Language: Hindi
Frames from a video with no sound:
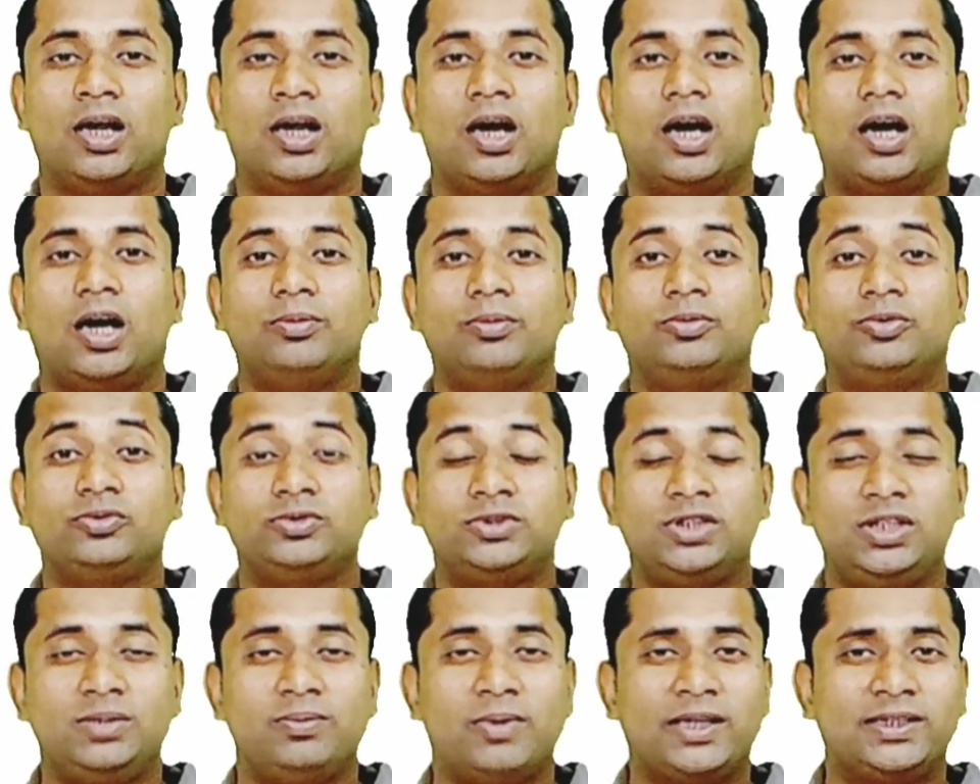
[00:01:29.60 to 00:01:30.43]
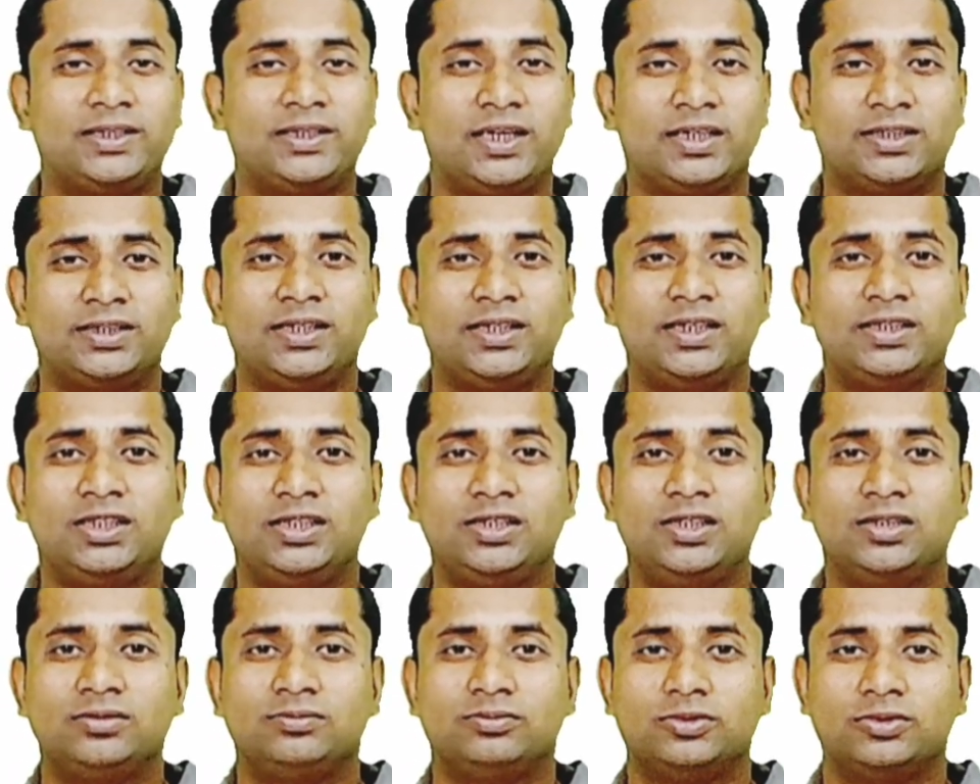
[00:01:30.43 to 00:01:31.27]
अब दूसरी बात करते हैं कि
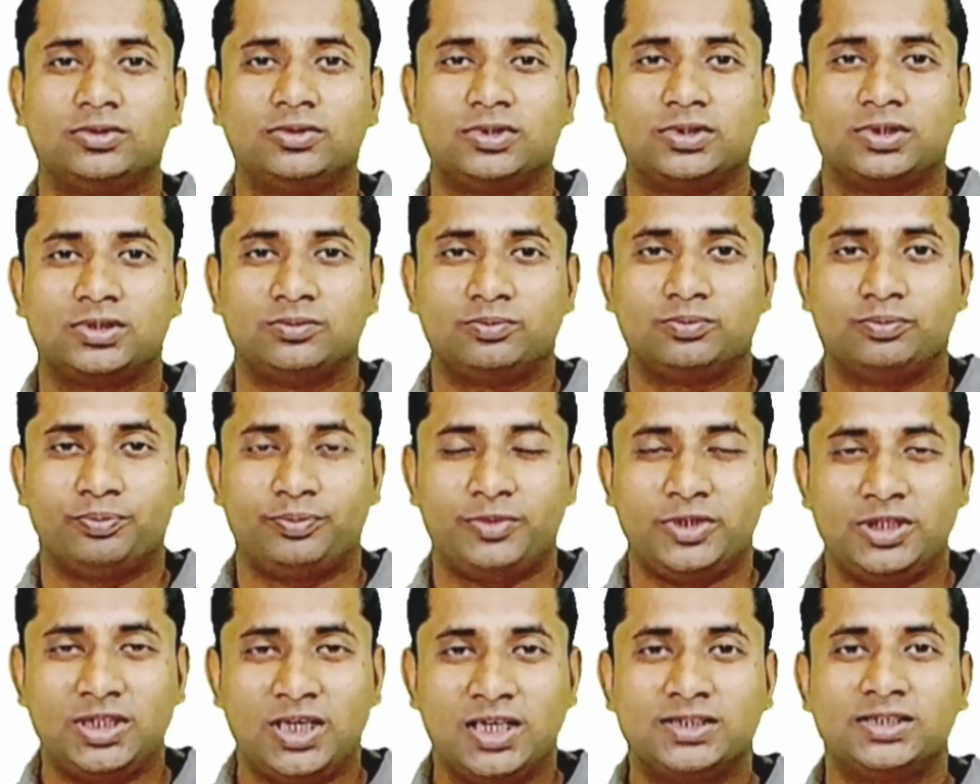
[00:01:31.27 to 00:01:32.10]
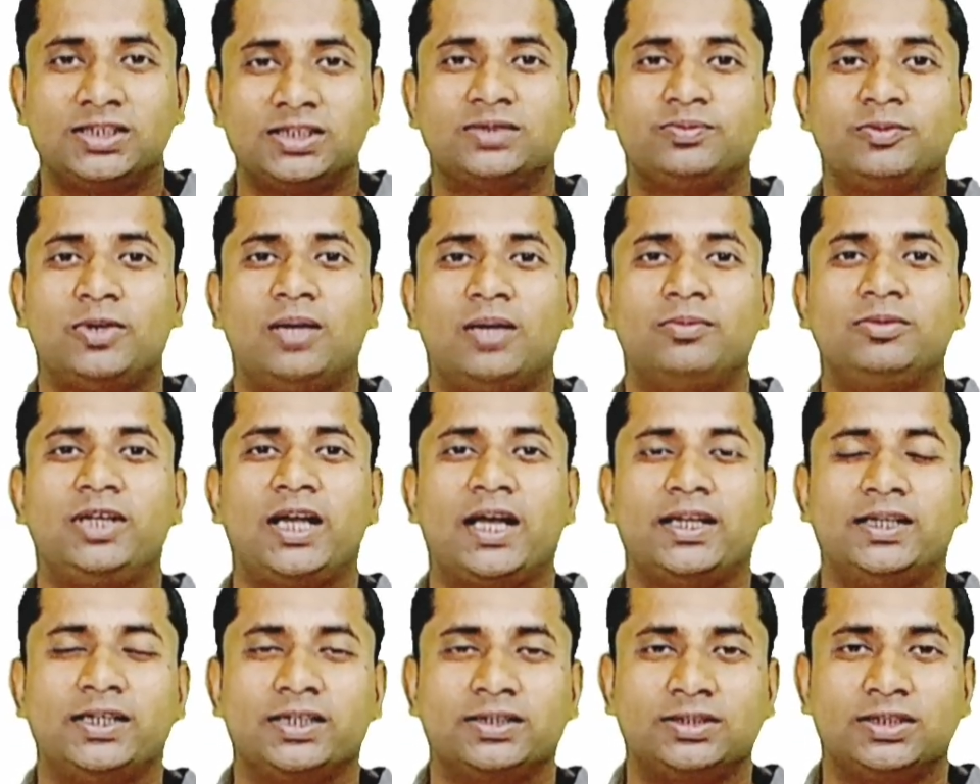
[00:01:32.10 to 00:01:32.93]
बिजनेसेस में हम क्या
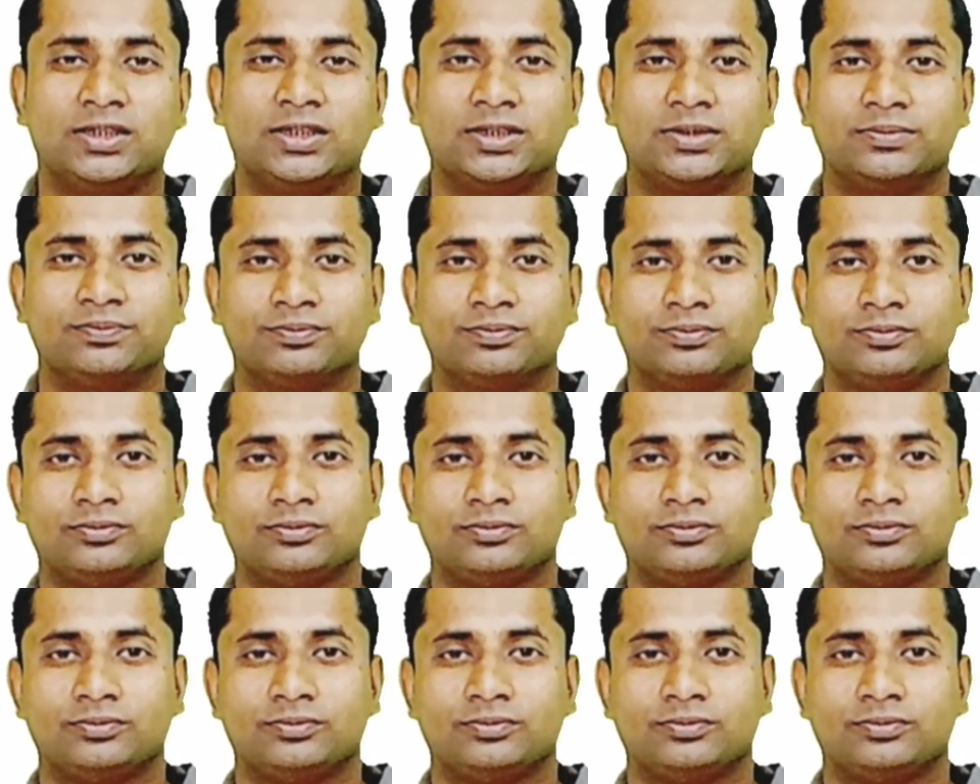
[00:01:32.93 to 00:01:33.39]
देखते हैं